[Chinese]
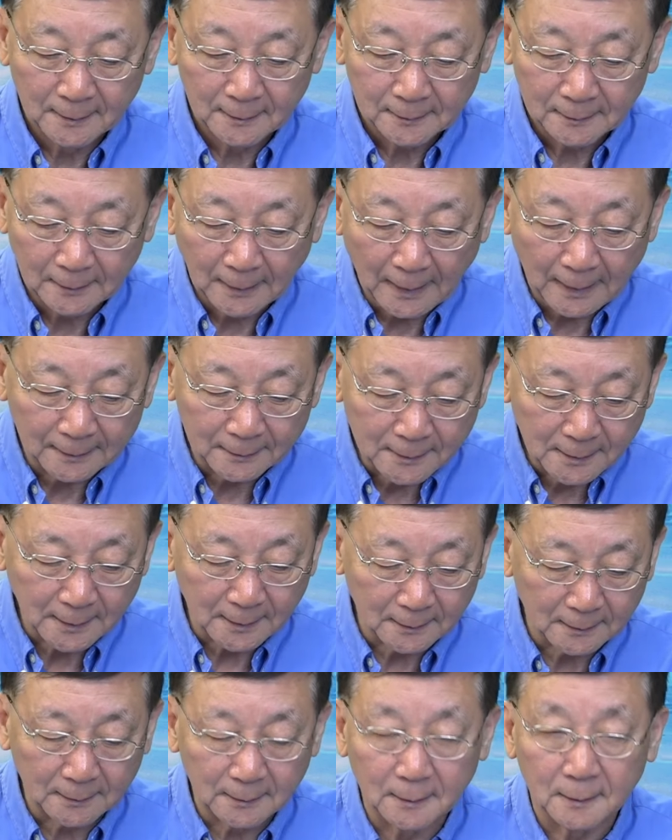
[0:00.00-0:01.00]
那
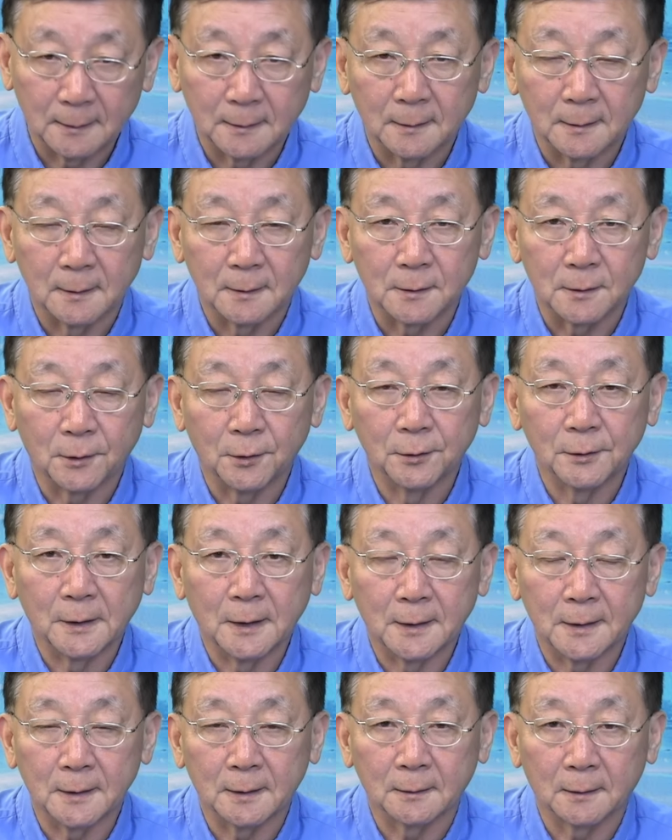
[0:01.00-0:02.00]
这个时候
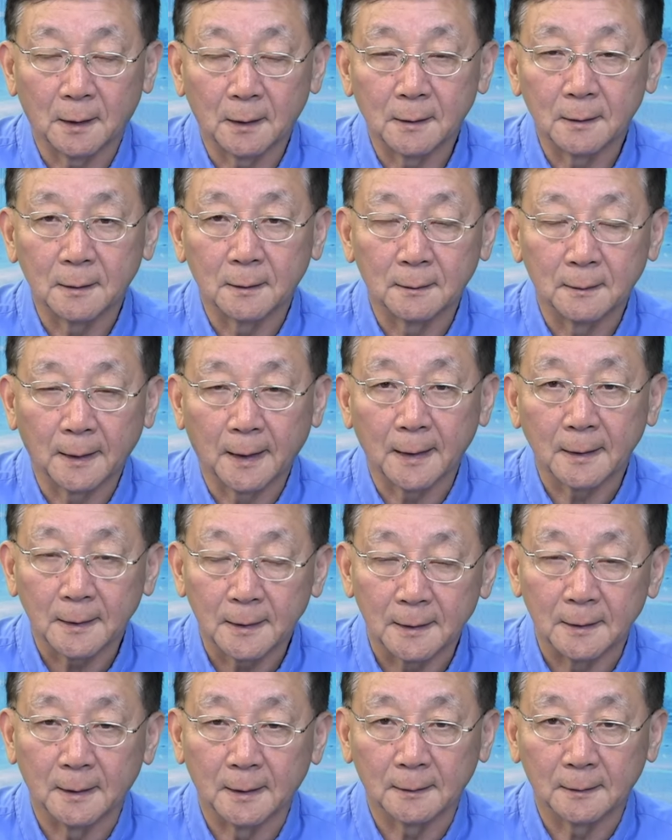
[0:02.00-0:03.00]
呢，这个Don
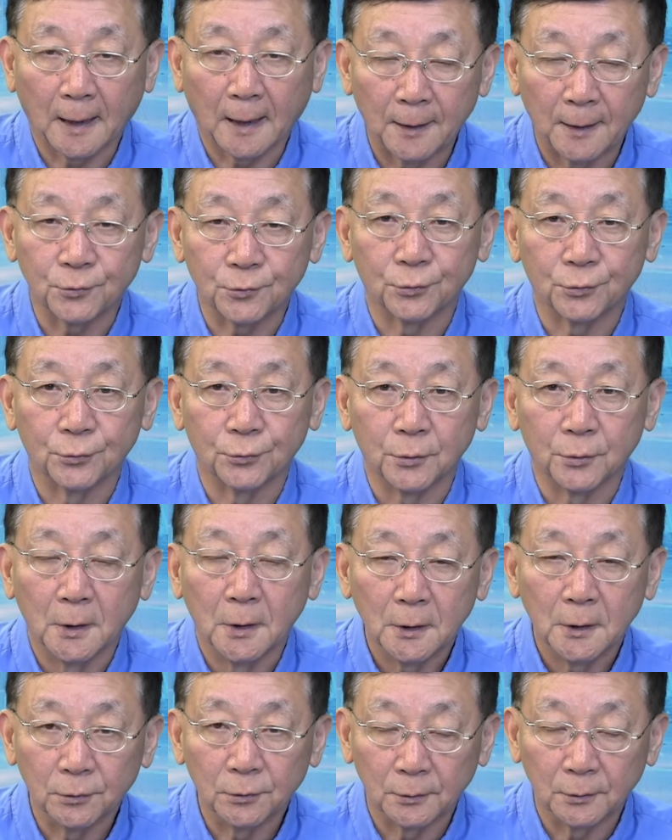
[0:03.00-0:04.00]
Hankey呢，他就
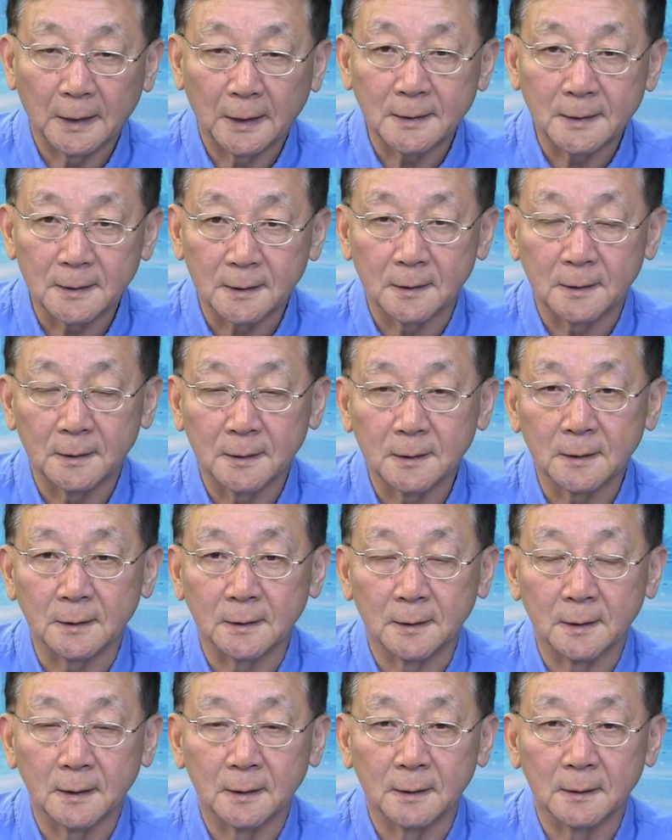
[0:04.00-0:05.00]
有他自自
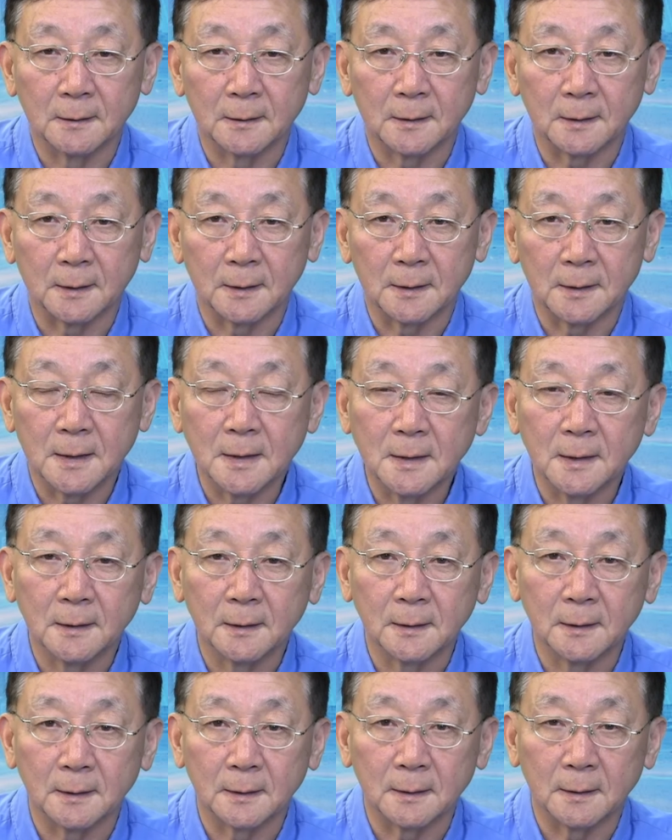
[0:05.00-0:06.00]
己的这个亲
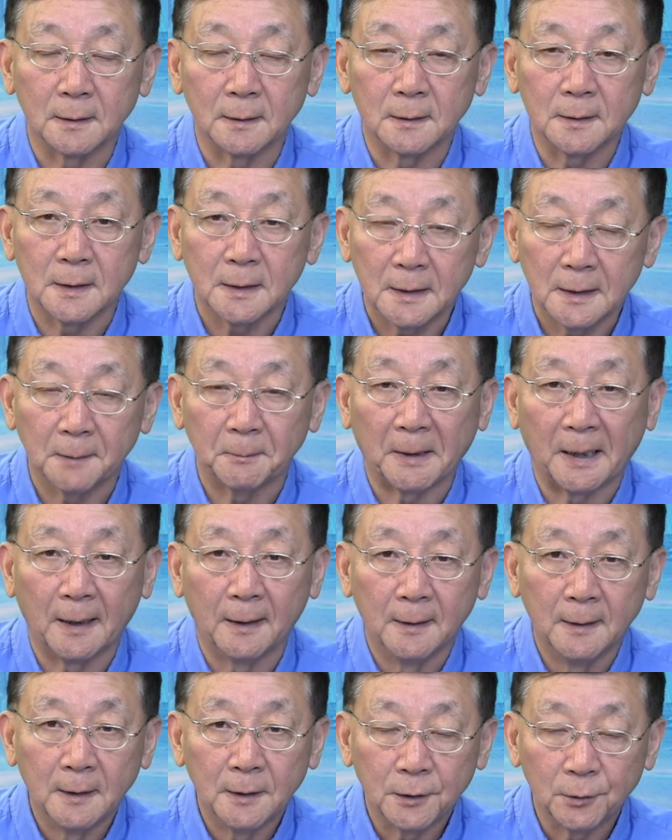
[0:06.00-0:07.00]
身的经历吧，
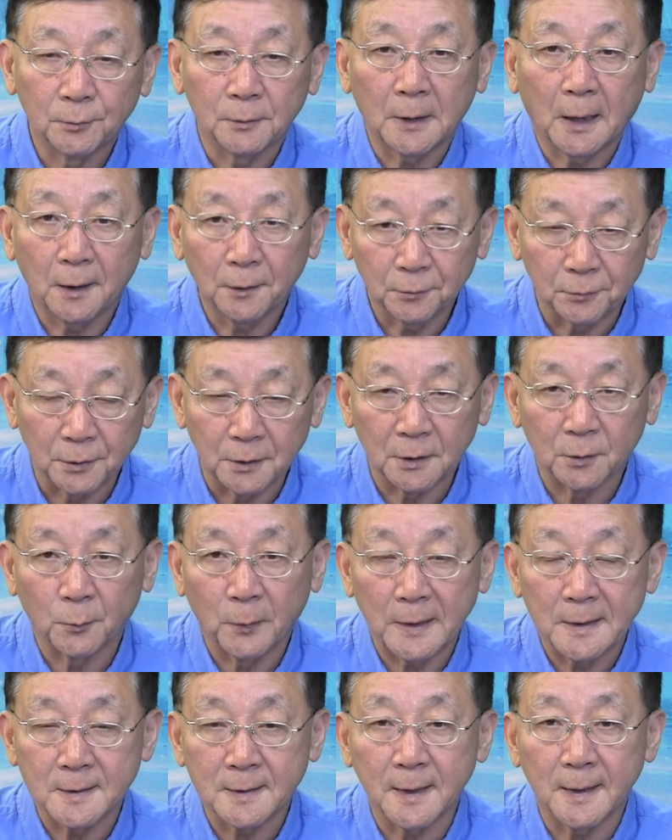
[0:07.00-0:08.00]
因为他有一个
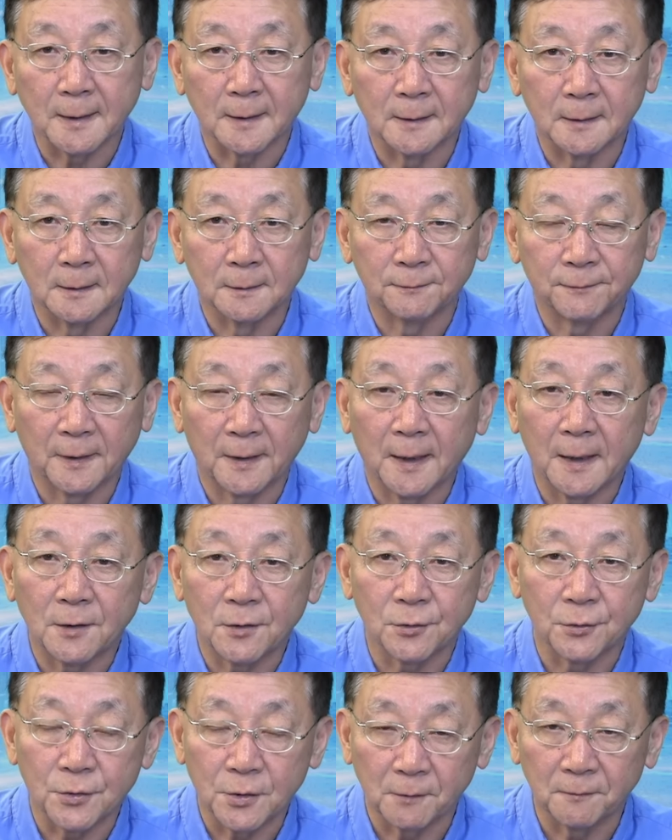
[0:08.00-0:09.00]
Westlake
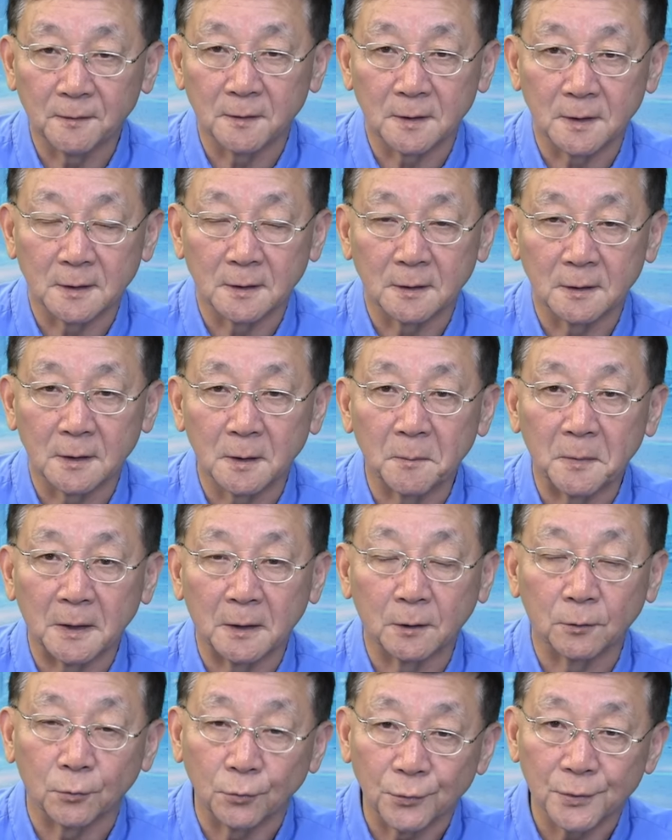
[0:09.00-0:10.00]
Financial Services 这么一
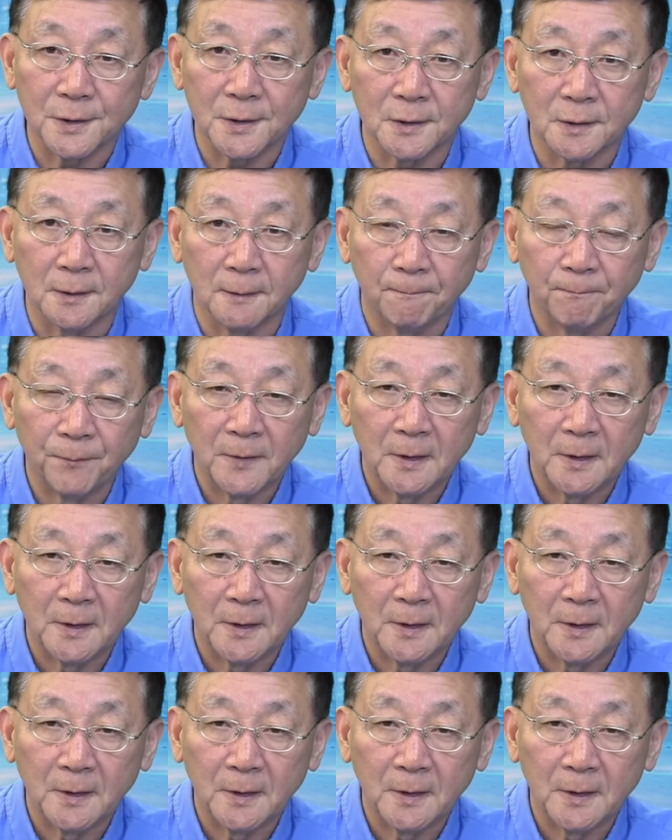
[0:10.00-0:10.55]
个公司。